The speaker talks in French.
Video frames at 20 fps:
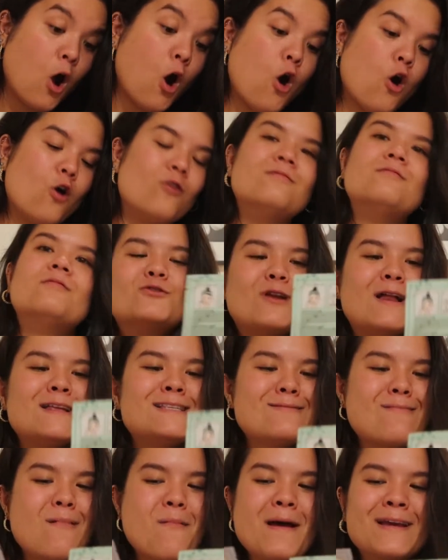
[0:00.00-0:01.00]
Oh Ceux-là
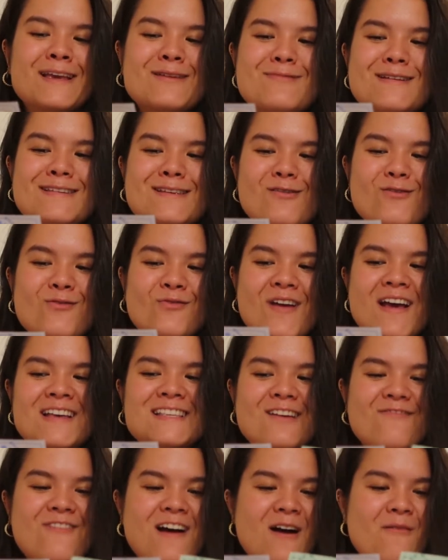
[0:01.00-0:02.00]
c'est ma mère qui me les a offerts,
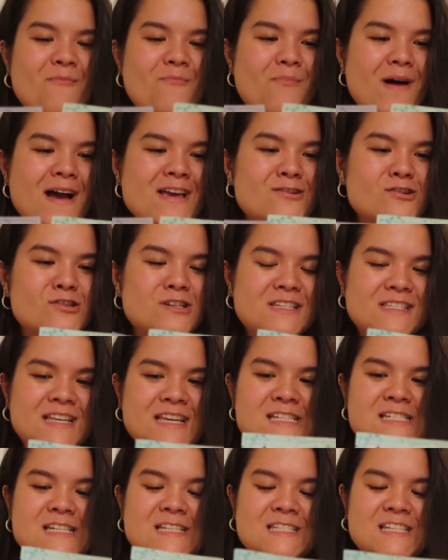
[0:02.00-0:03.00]
ça fait un bail que je les
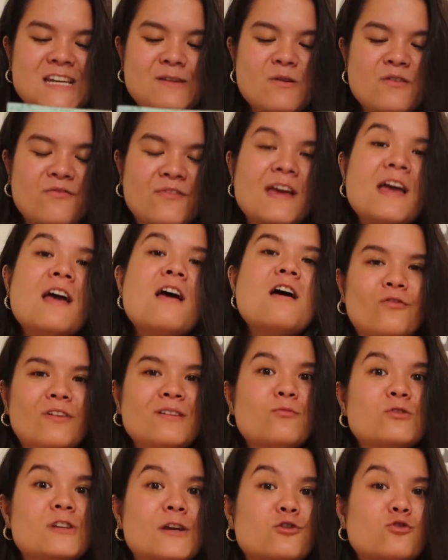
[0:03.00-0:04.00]
ai je les ai jamais fait. En
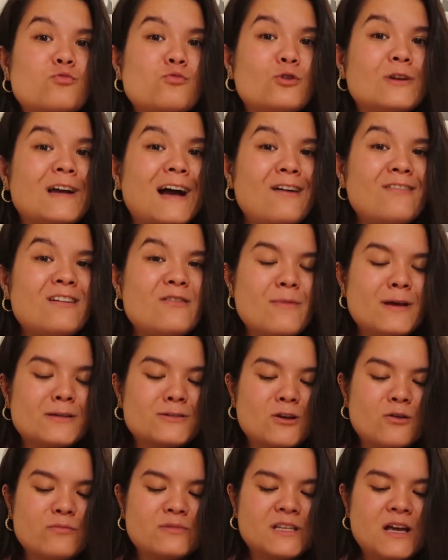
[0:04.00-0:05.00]
fait moi j'accumule grave les
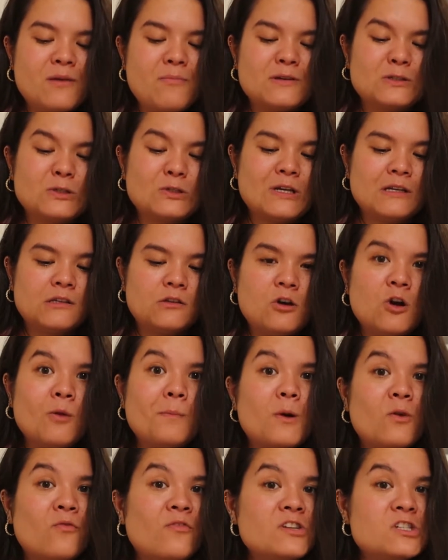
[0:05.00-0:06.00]
masques comme ça parce que j'adore,
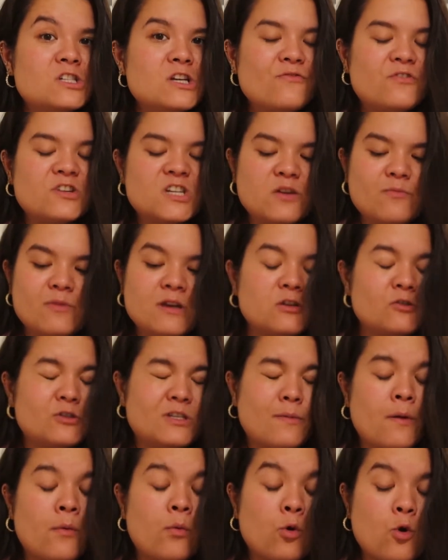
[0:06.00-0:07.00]
mais en fait je les fais jamais, je
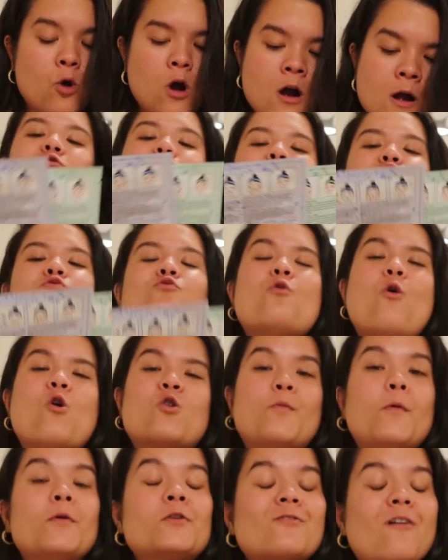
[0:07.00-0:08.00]
sais pas pourquoi. Du coup
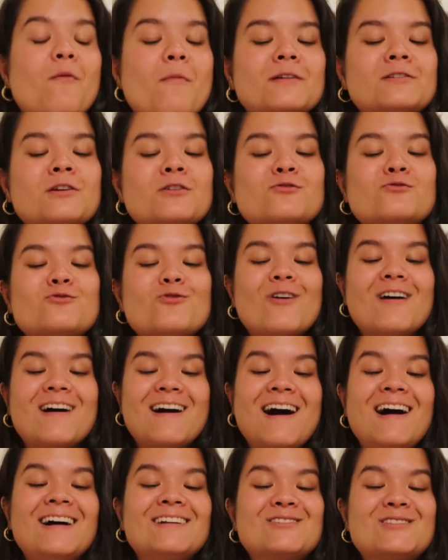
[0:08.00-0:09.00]
je pense qu'on va partir sur
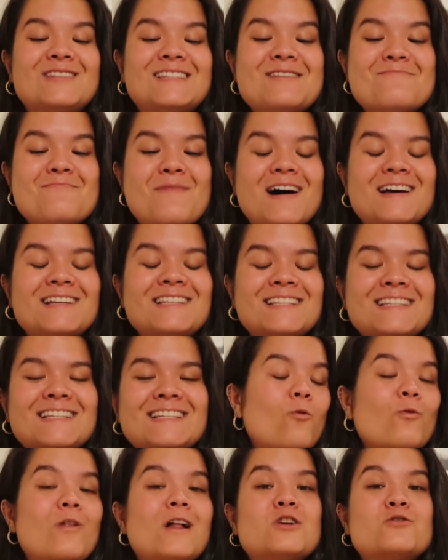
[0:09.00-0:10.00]
un de ces
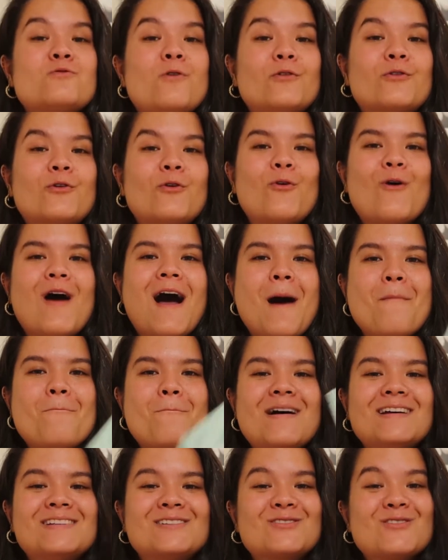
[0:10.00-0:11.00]
masques. On a le choix entre un
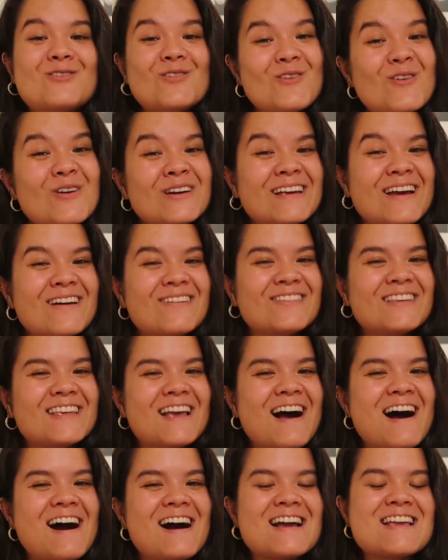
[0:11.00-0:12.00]
masque au
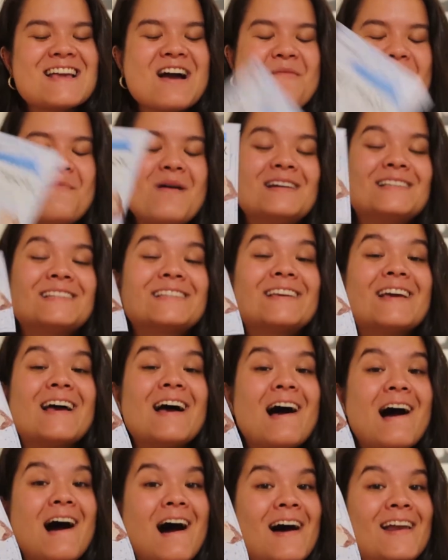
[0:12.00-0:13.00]
caviar et un masque
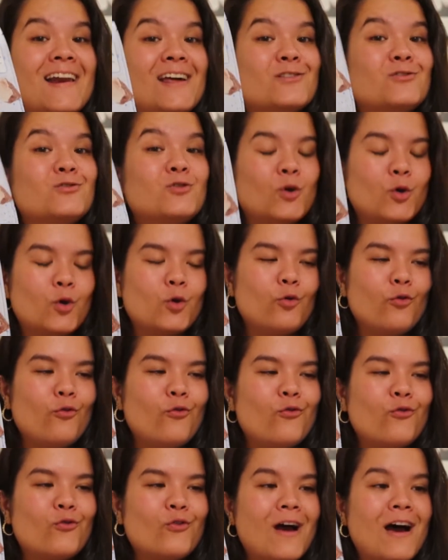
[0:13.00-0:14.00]
à la
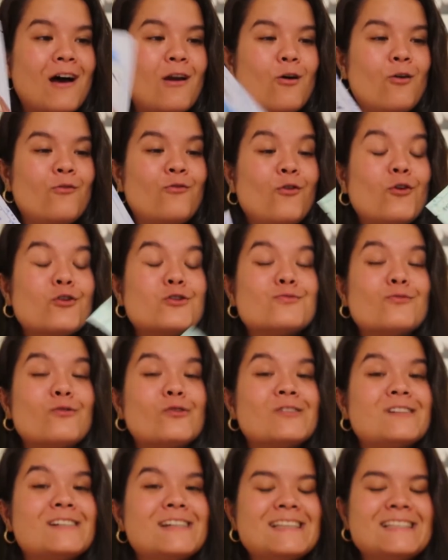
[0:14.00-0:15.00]
truffe. Alors
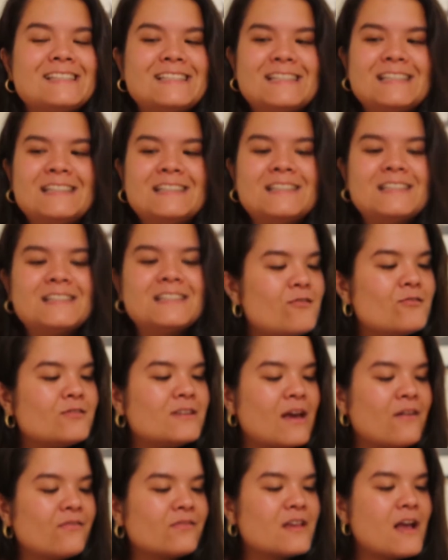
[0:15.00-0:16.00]
franchement j'hésite. Le
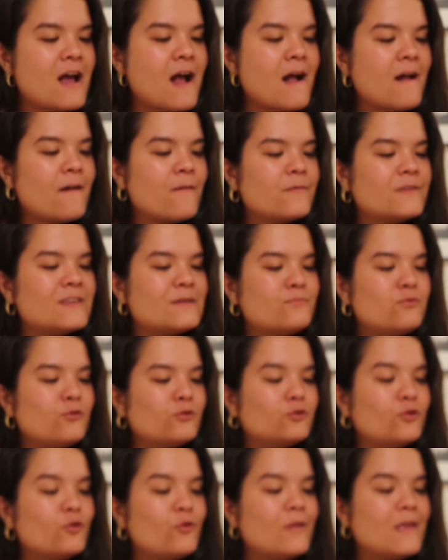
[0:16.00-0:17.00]
caviar c'est
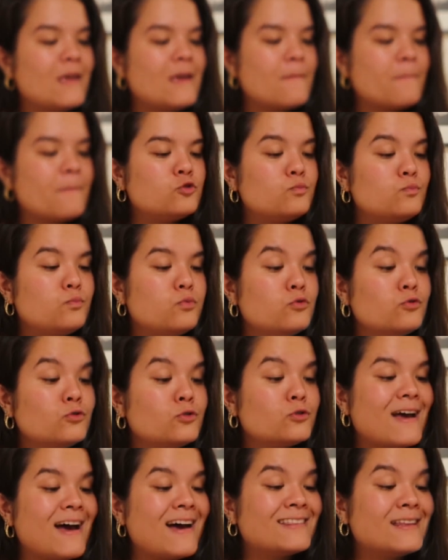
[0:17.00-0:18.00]
pour donner du
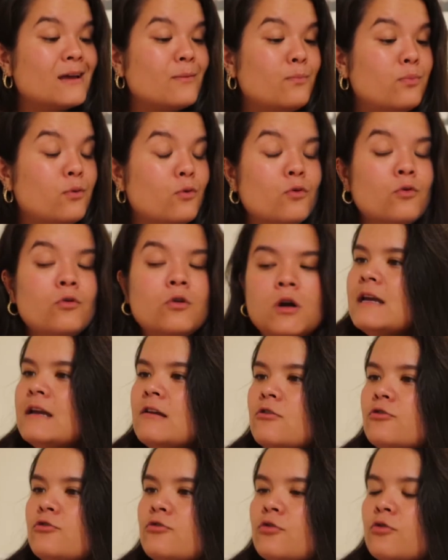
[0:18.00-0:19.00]
boost à ta peau
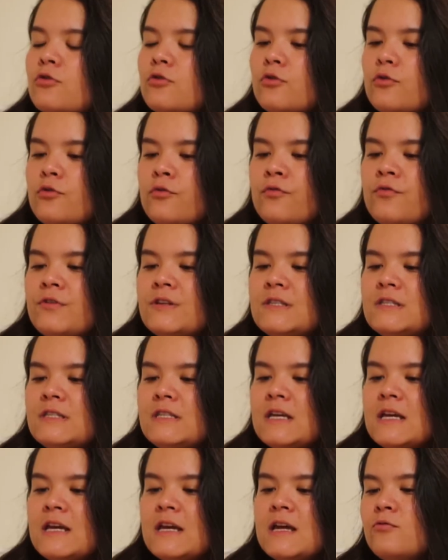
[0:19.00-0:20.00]
et le truffe
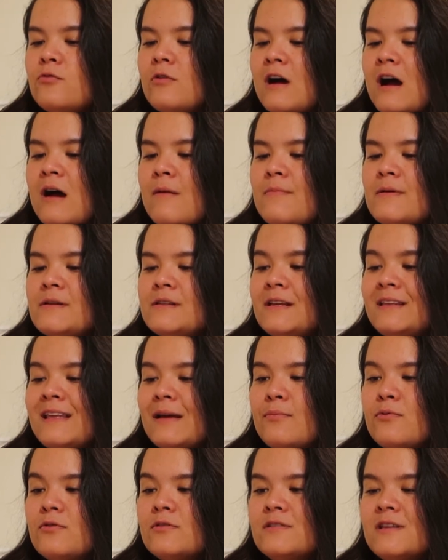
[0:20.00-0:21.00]
pour apaiser
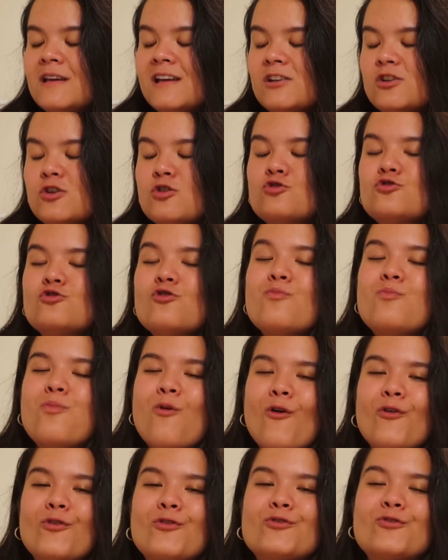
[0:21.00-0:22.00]
ta peau sèche. Je
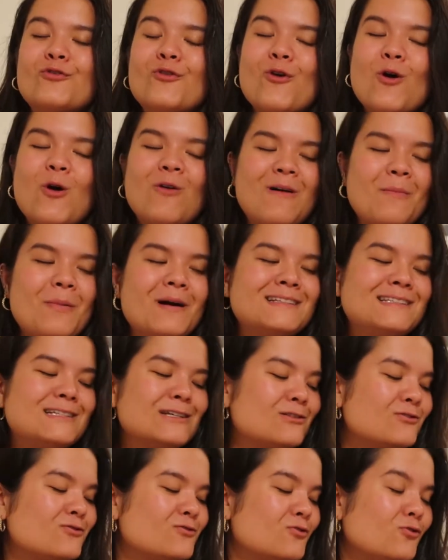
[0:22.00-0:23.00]
pense qu'on va
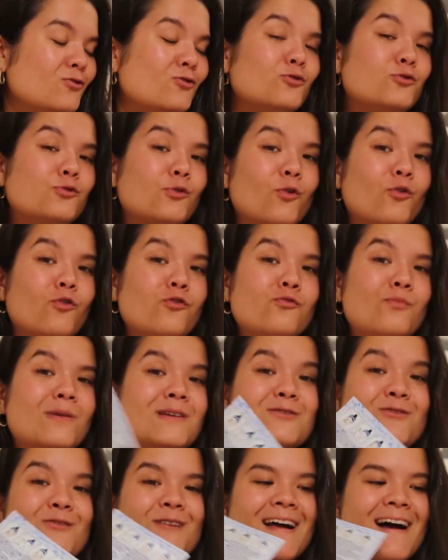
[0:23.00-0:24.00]
partir sur le truffe
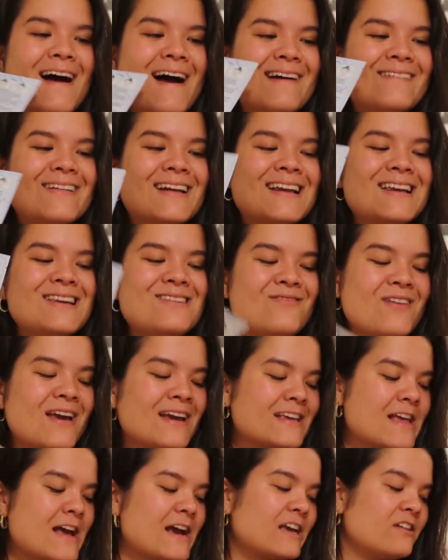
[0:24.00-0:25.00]
parce que là, avec
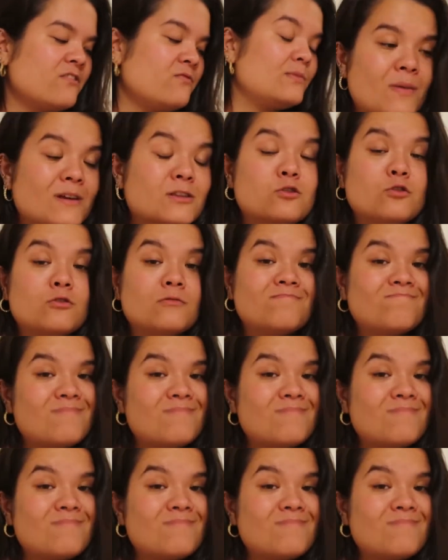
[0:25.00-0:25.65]
l'hiver qui arrive, parce que